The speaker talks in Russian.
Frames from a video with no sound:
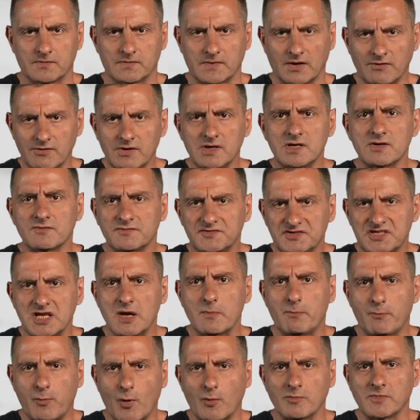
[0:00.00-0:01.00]
Наверное,
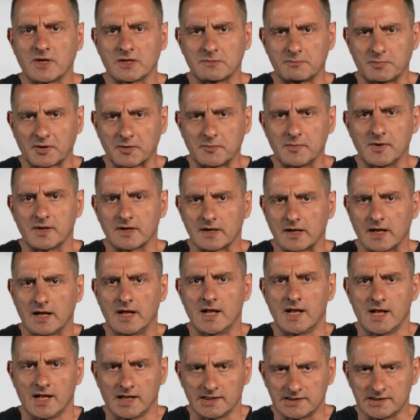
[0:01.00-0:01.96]
все помнят примерно